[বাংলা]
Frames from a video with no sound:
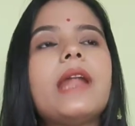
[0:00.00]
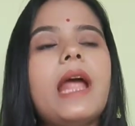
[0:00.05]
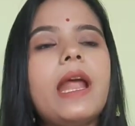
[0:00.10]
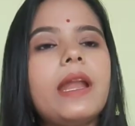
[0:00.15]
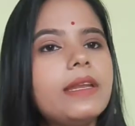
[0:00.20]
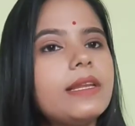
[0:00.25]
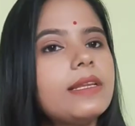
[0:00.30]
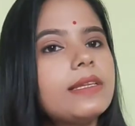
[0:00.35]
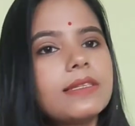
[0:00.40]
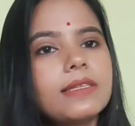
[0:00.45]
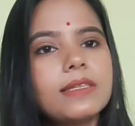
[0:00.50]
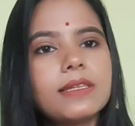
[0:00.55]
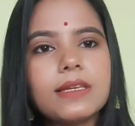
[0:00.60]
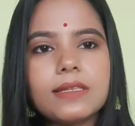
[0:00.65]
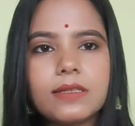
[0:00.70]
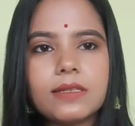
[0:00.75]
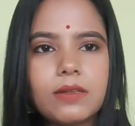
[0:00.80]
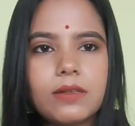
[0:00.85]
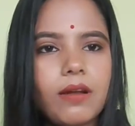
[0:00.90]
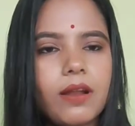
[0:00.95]
নাইনটি
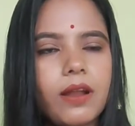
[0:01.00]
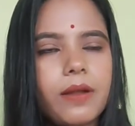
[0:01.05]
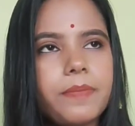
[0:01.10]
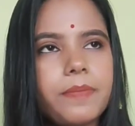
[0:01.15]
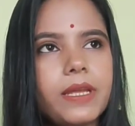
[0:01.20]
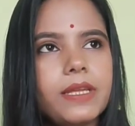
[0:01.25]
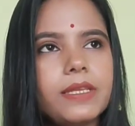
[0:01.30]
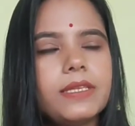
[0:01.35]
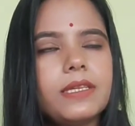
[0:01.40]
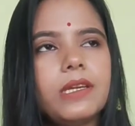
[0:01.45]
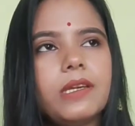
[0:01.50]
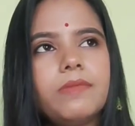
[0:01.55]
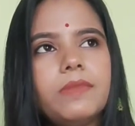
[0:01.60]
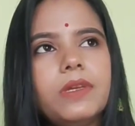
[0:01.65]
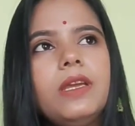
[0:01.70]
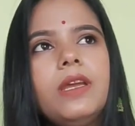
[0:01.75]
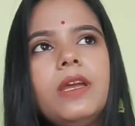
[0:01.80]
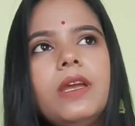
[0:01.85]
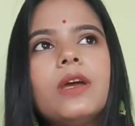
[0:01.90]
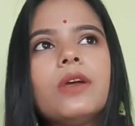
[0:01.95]
সিক্স ডলার পেয়েছি
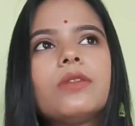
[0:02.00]
আমি